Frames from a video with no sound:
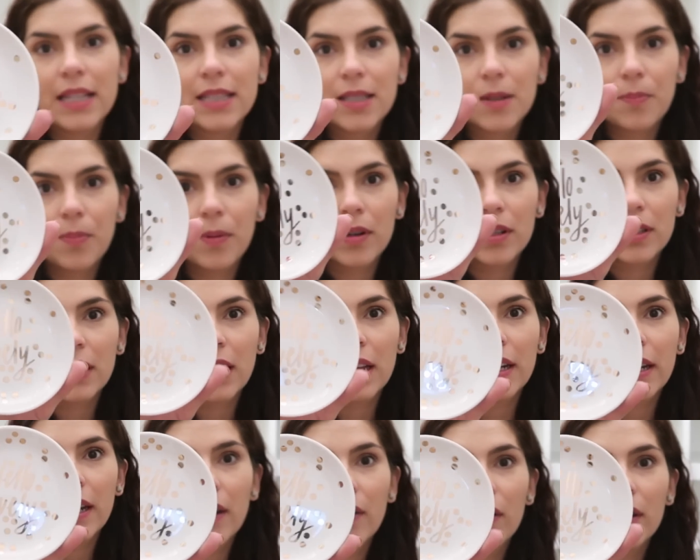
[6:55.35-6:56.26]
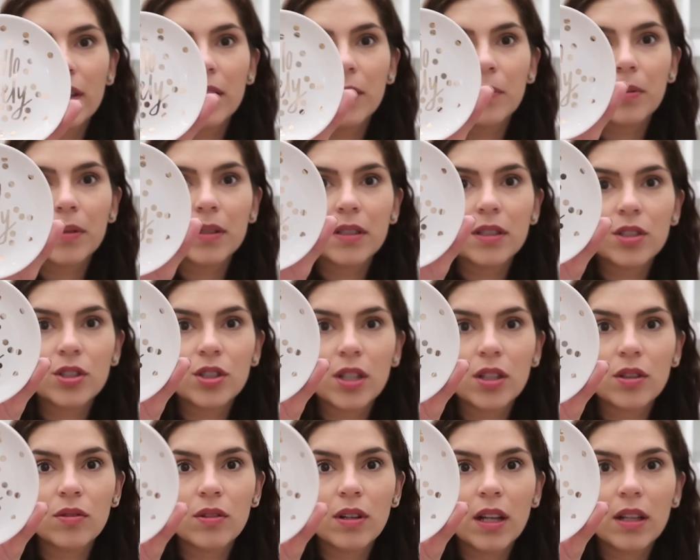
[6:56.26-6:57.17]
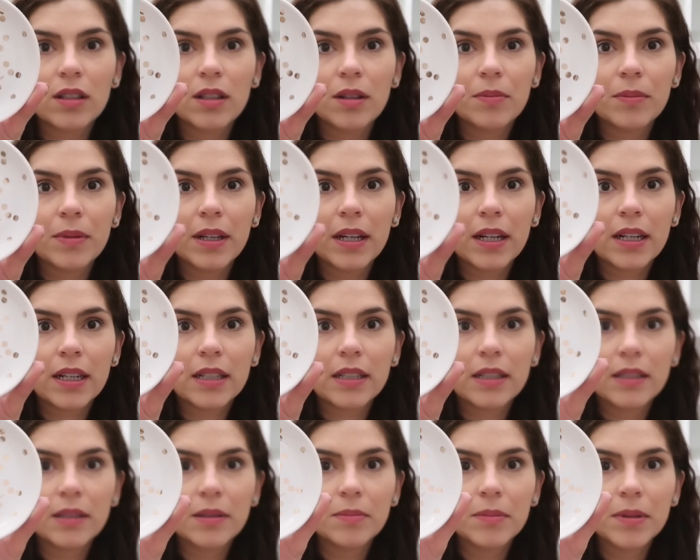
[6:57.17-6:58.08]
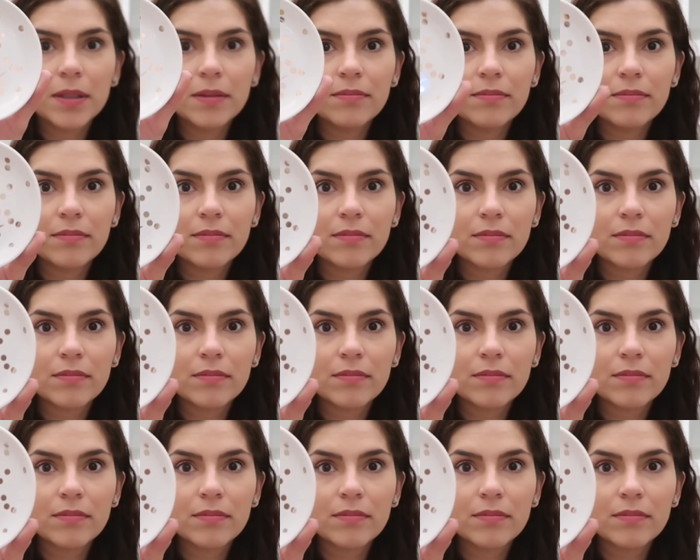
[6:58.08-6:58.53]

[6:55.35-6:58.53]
esse porta-anel aqui pra deixar do lado da minha cama.